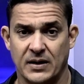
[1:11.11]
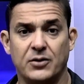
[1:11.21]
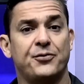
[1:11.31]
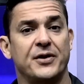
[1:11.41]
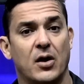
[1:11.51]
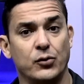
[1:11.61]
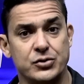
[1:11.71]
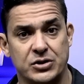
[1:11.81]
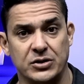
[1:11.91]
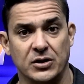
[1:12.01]
e no final
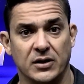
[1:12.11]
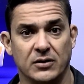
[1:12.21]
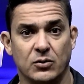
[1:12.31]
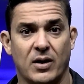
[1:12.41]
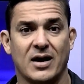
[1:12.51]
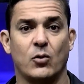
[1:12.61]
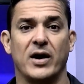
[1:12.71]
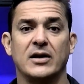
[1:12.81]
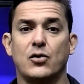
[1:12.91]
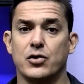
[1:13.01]
do dia no
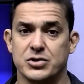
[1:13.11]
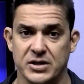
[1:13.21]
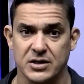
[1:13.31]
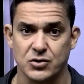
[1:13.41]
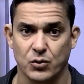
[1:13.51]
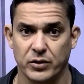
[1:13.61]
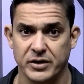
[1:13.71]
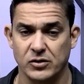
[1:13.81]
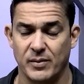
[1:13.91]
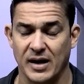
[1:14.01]
Araguaína Urgente com
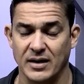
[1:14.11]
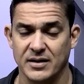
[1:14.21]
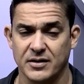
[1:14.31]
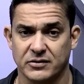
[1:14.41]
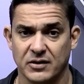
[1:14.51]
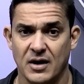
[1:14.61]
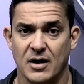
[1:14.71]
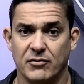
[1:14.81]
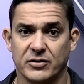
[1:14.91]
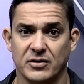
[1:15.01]
Rodrigo Magalhães,
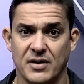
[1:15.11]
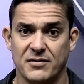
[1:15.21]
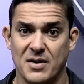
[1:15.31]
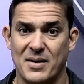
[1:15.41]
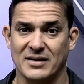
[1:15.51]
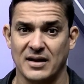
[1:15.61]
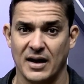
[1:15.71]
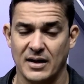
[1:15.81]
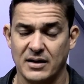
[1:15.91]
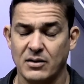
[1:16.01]
você vai ver a
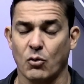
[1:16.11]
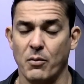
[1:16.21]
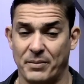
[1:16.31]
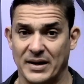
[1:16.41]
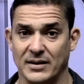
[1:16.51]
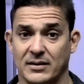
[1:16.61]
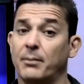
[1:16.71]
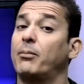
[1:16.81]
matéria completa.